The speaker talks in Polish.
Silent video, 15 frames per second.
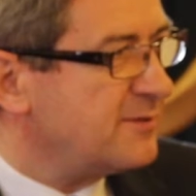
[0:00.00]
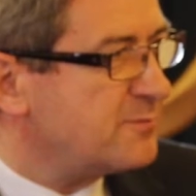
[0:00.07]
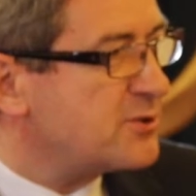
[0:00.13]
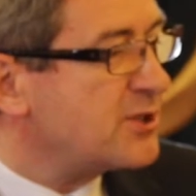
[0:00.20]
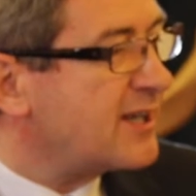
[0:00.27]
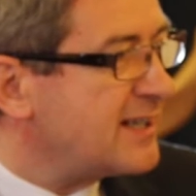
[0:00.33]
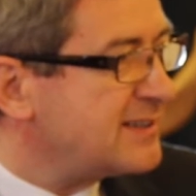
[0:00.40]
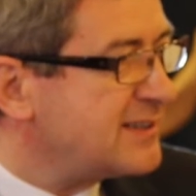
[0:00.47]

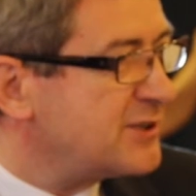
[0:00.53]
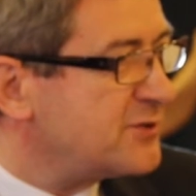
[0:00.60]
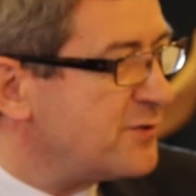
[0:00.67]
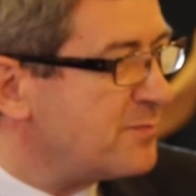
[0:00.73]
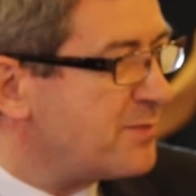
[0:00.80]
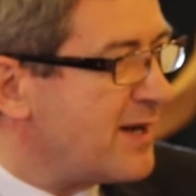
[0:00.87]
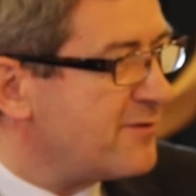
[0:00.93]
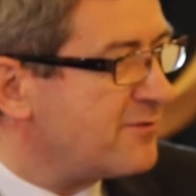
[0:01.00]
przekazać
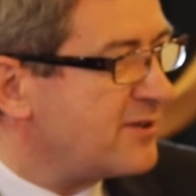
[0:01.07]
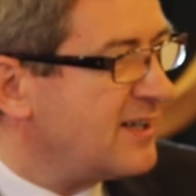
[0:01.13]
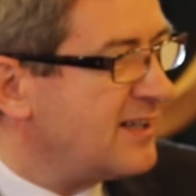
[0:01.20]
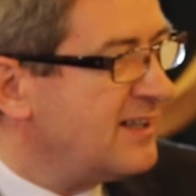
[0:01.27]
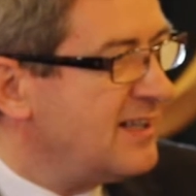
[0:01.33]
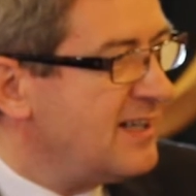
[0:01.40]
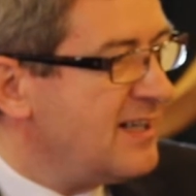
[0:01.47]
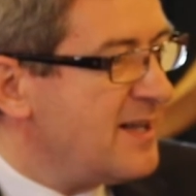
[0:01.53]
wyprawkę.
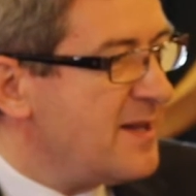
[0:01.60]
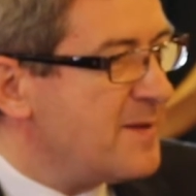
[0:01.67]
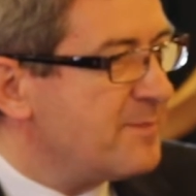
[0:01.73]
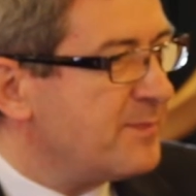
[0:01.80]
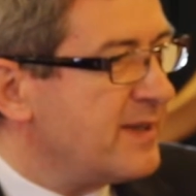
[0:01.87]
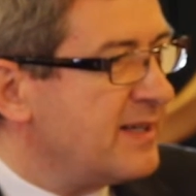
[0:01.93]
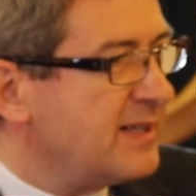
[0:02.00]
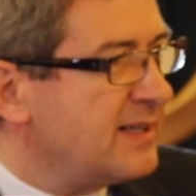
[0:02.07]

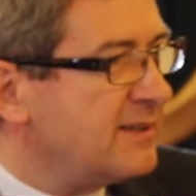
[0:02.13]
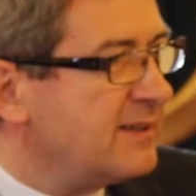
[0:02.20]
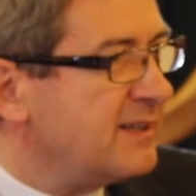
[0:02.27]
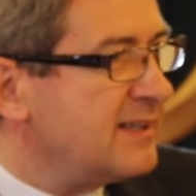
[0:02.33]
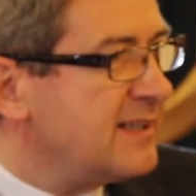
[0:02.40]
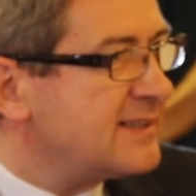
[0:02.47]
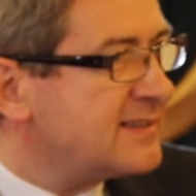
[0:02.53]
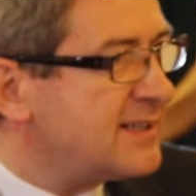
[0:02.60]

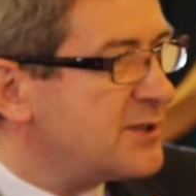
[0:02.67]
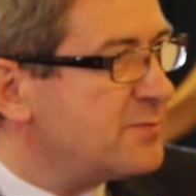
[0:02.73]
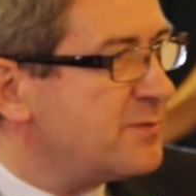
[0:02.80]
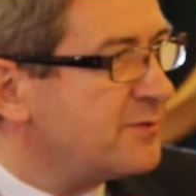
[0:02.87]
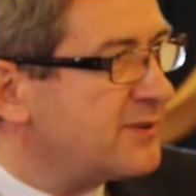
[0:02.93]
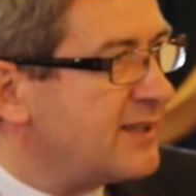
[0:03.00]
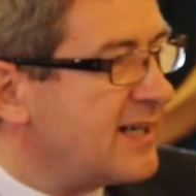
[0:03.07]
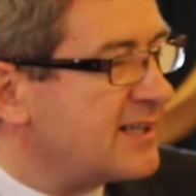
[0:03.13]
Jesteśmy
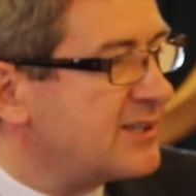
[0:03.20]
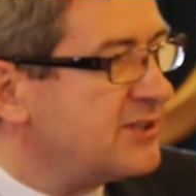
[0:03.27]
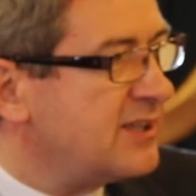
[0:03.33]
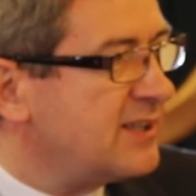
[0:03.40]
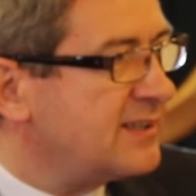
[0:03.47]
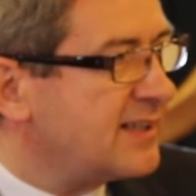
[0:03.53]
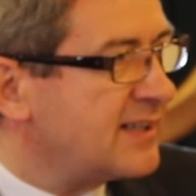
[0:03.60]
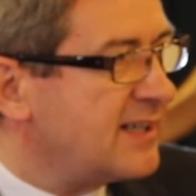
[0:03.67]
w
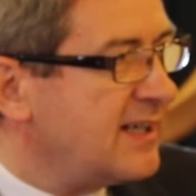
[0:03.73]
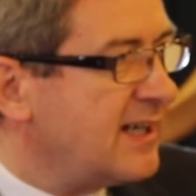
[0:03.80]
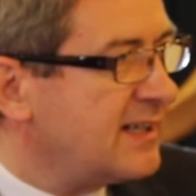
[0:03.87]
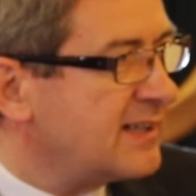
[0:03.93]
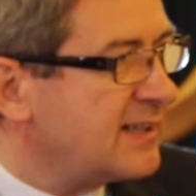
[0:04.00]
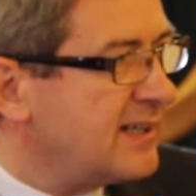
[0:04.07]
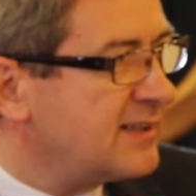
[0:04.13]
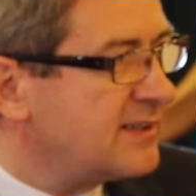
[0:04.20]
trakcie takiej
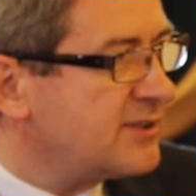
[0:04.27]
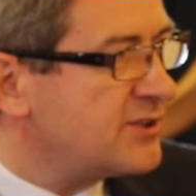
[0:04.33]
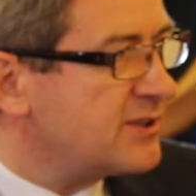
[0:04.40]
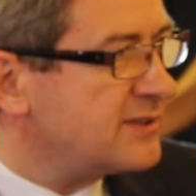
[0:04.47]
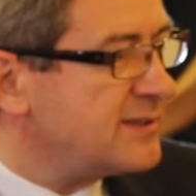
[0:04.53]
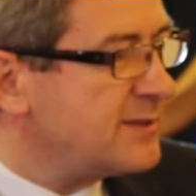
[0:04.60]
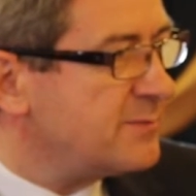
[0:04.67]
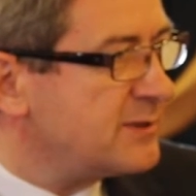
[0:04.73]
ankiety, że
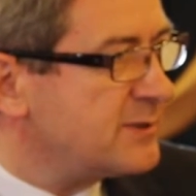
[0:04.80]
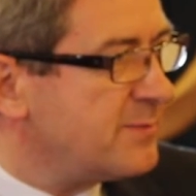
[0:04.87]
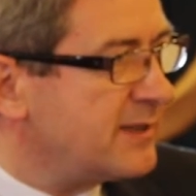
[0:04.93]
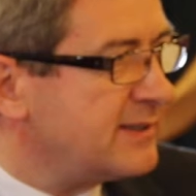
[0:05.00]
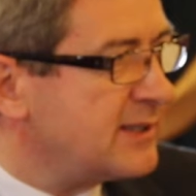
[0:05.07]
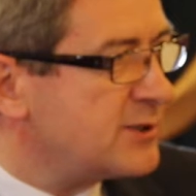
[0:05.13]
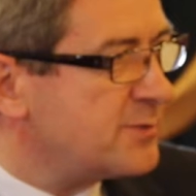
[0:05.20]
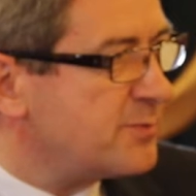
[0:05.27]
chcemy
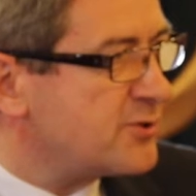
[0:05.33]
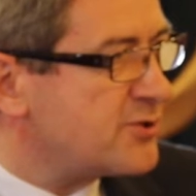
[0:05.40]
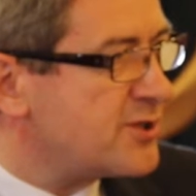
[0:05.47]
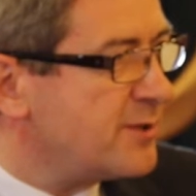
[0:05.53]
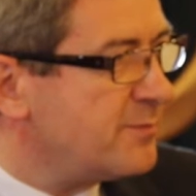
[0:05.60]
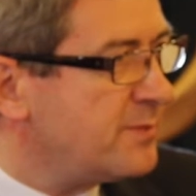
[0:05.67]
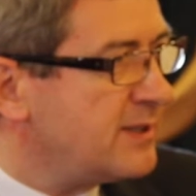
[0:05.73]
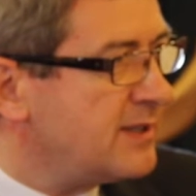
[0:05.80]
zbadać
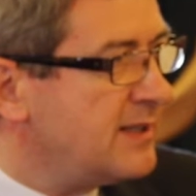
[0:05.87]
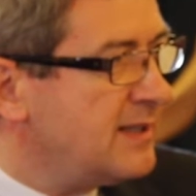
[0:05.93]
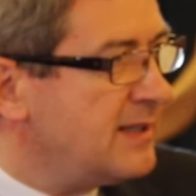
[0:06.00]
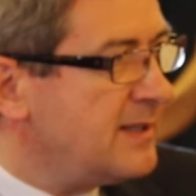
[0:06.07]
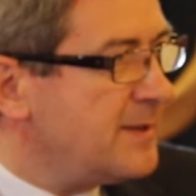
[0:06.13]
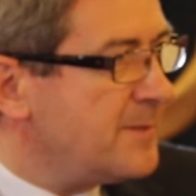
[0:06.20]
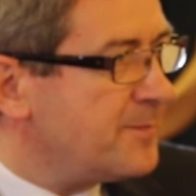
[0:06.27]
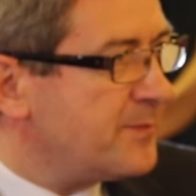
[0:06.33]
potrzeby
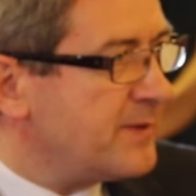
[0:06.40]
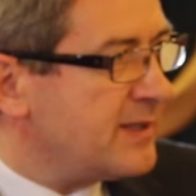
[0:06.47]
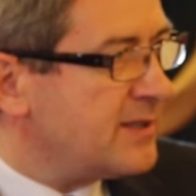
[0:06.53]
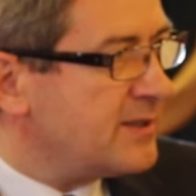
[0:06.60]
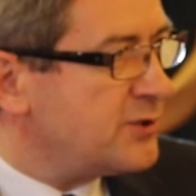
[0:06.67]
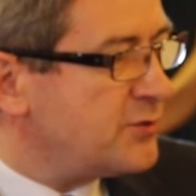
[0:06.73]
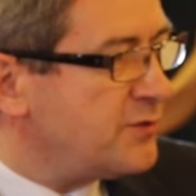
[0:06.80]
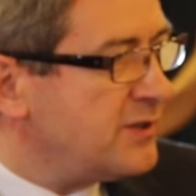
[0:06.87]

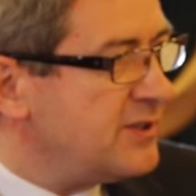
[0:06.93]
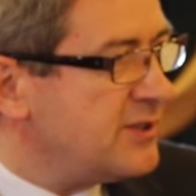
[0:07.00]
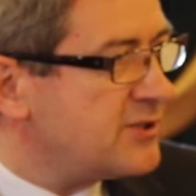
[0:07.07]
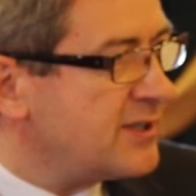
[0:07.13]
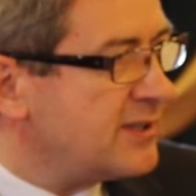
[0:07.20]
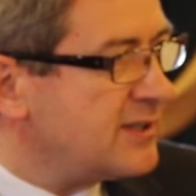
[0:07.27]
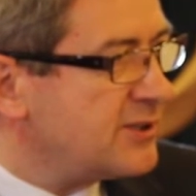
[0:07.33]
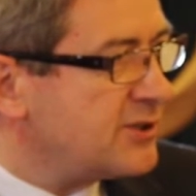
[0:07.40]

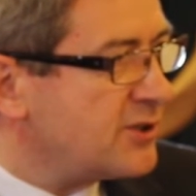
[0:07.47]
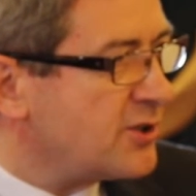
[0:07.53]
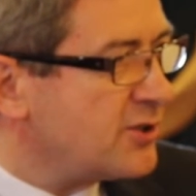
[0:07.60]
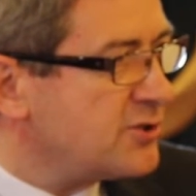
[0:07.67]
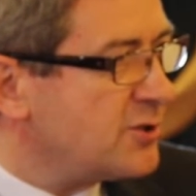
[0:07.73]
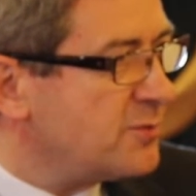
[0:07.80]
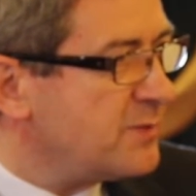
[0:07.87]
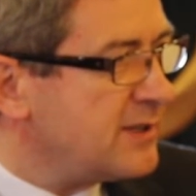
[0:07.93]
Świdniczan, jeśli
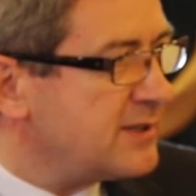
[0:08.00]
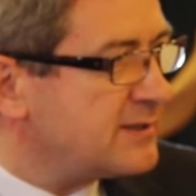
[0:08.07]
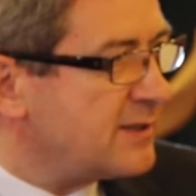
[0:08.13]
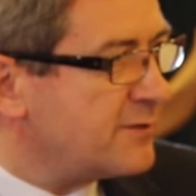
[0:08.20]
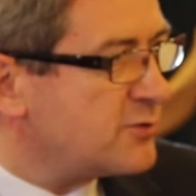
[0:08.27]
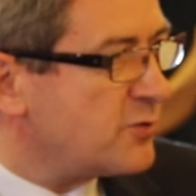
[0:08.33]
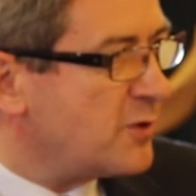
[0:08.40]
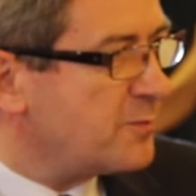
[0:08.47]
chodzi o miejsca
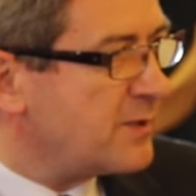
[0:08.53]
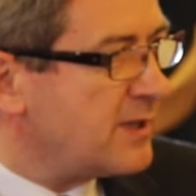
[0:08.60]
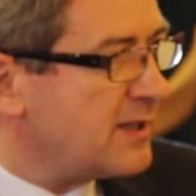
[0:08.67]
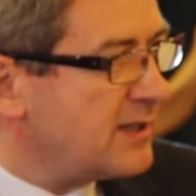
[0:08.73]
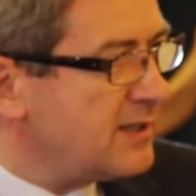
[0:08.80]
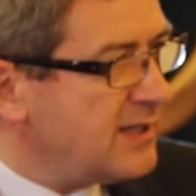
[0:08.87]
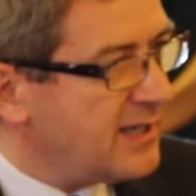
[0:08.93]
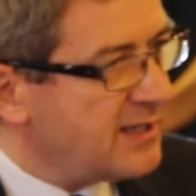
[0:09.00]
w
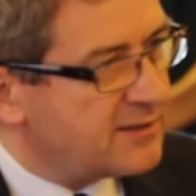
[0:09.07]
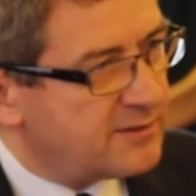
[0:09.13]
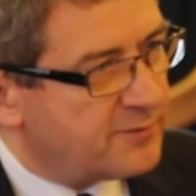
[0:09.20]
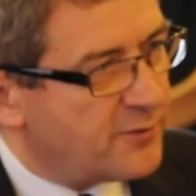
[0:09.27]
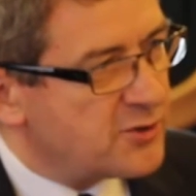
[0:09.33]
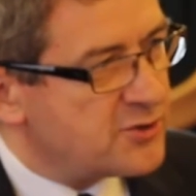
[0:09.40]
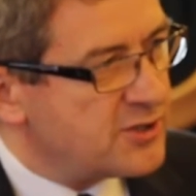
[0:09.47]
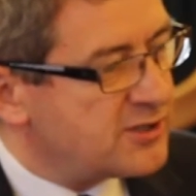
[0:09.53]
żłobkach. Nie
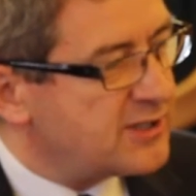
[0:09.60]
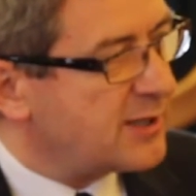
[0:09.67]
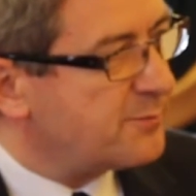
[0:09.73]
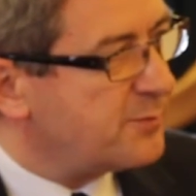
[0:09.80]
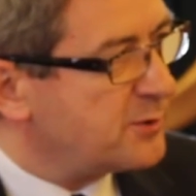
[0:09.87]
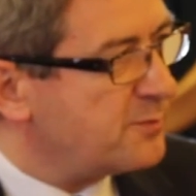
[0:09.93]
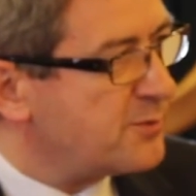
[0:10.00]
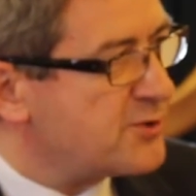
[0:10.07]
tworzyć tak
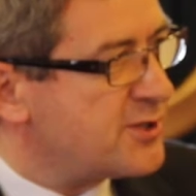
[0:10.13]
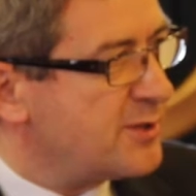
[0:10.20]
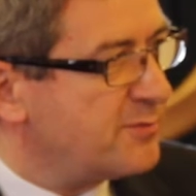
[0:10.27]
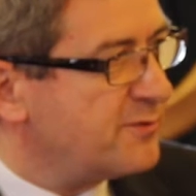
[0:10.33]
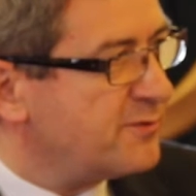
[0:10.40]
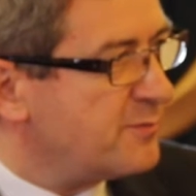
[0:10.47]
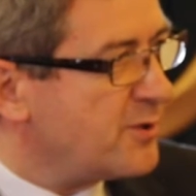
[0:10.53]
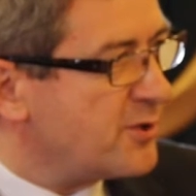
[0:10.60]
pod
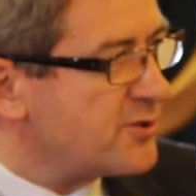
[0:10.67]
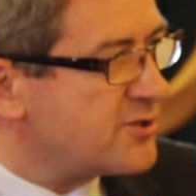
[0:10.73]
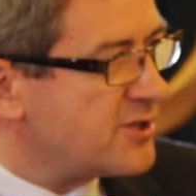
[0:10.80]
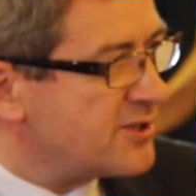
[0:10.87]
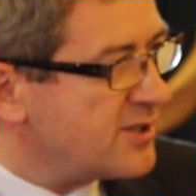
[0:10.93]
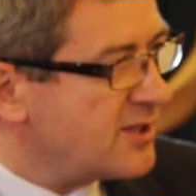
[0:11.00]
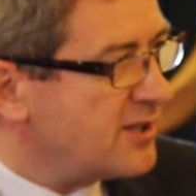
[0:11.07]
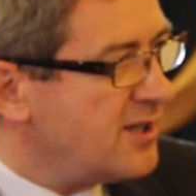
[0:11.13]
potrzeby
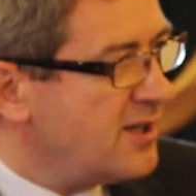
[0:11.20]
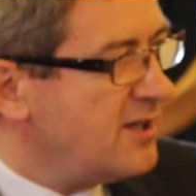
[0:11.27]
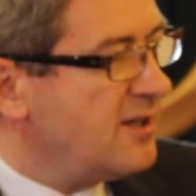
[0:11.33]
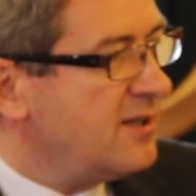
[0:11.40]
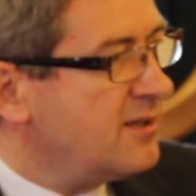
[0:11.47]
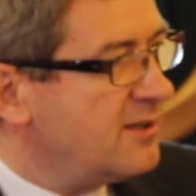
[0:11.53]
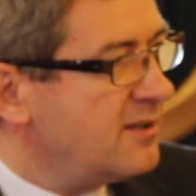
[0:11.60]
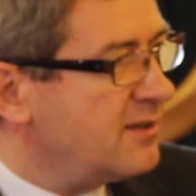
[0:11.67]
wyborcze, że
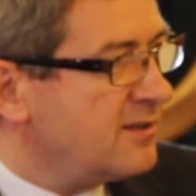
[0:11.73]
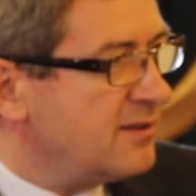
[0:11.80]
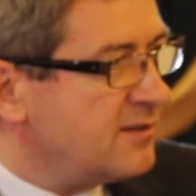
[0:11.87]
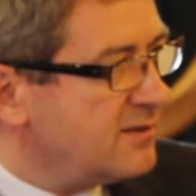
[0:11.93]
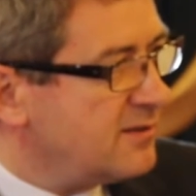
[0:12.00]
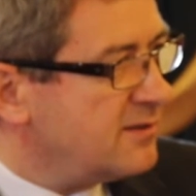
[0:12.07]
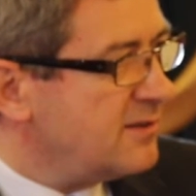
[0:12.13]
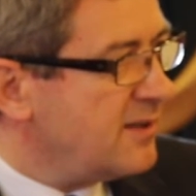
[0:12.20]

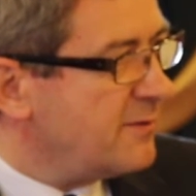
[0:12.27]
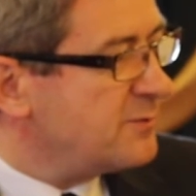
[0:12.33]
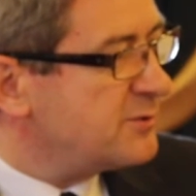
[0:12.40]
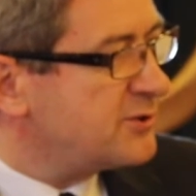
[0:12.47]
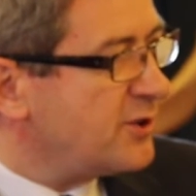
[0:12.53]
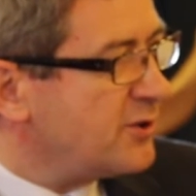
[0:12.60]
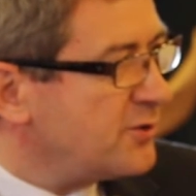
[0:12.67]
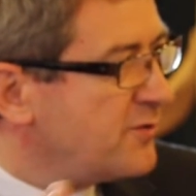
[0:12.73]
nie wiem,
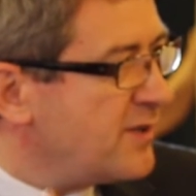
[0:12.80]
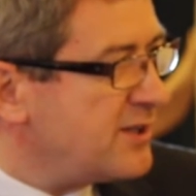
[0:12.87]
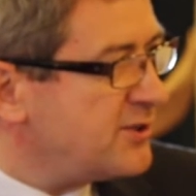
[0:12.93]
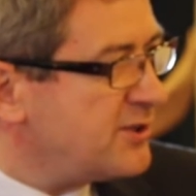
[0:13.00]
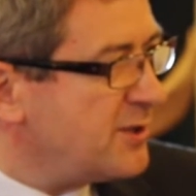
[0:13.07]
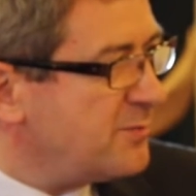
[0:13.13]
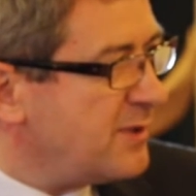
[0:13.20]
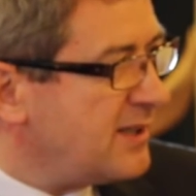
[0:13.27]
100,
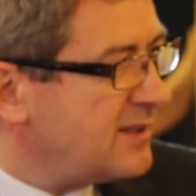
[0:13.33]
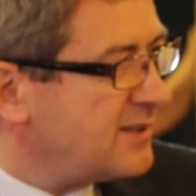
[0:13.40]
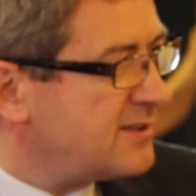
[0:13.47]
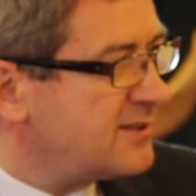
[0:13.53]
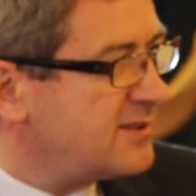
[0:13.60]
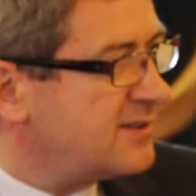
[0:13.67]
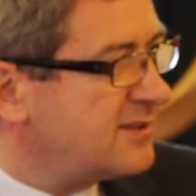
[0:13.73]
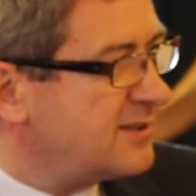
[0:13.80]
200
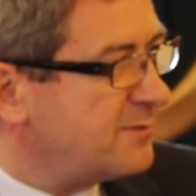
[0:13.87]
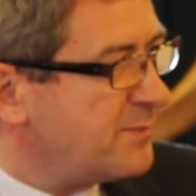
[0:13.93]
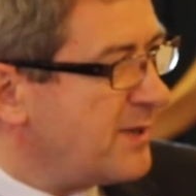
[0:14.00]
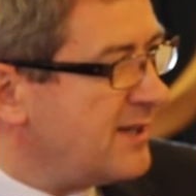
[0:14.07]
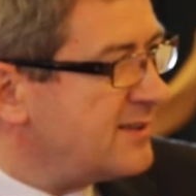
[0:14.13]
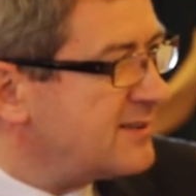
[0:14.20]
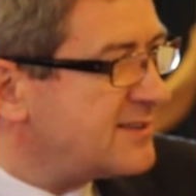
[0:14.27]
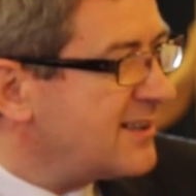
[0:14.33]
miejsc,
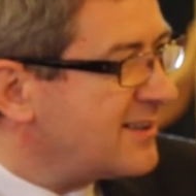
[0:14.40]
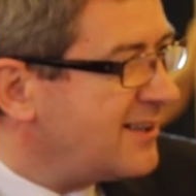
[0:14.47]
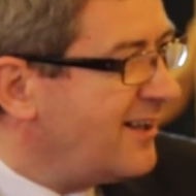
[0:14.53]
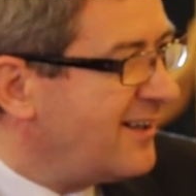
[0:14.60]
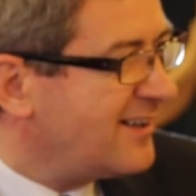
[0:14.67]
500,